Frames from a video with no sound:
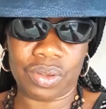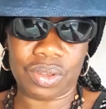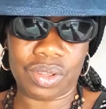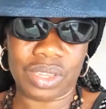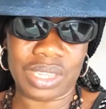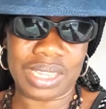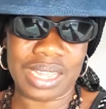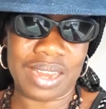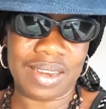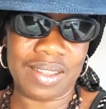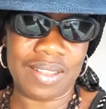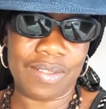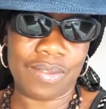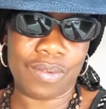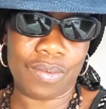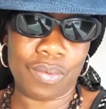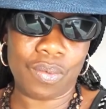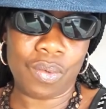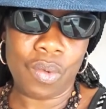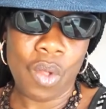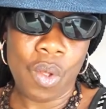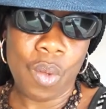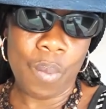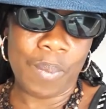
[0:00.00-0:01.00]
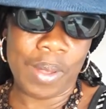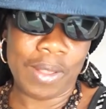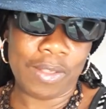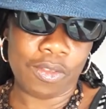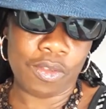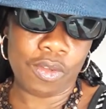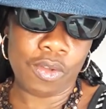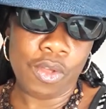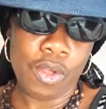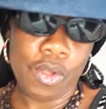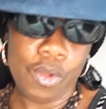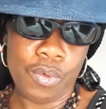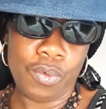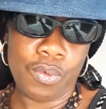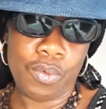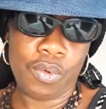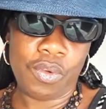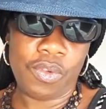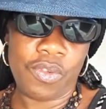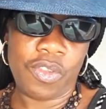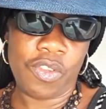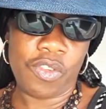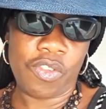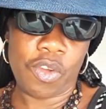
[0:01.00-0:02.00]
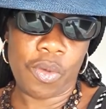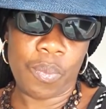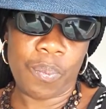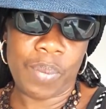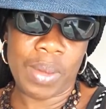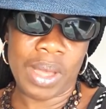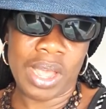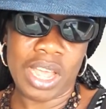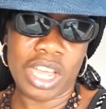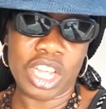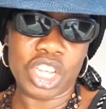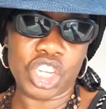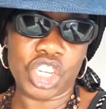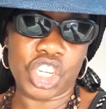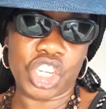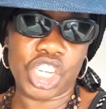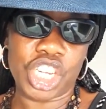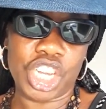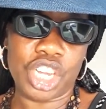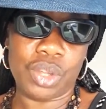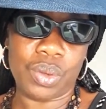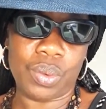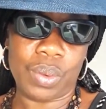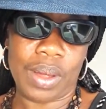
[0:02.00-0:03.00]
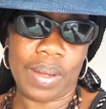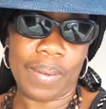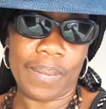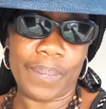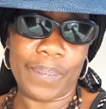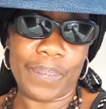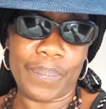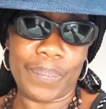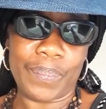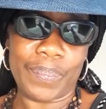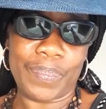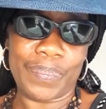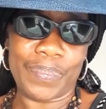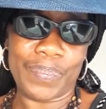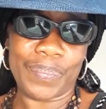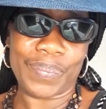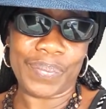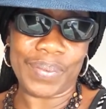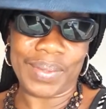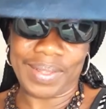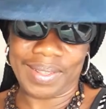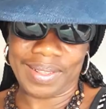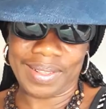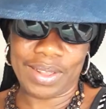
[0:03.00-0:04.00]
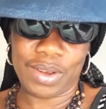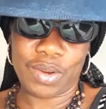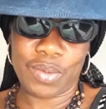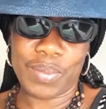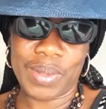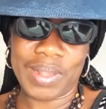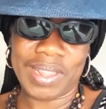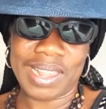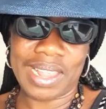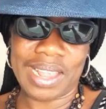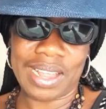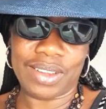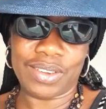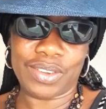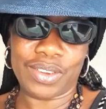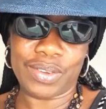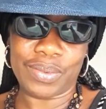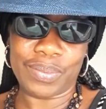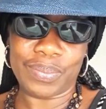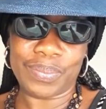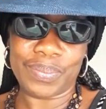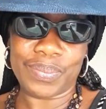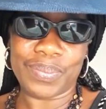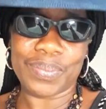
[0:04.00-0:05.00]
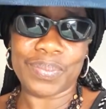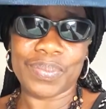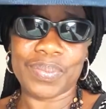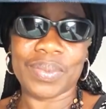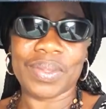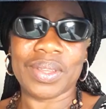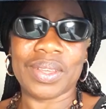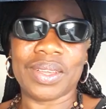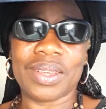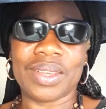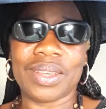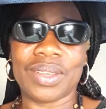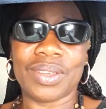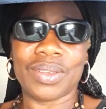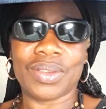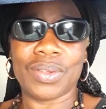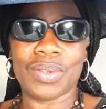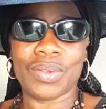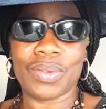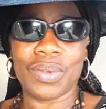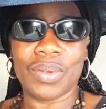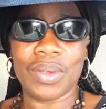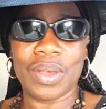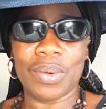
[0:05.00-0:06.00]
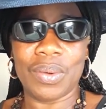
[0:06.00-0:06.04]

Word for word: que tu as des sous, parce que nous ne vivons pas chez toi. C'est le message. Je suis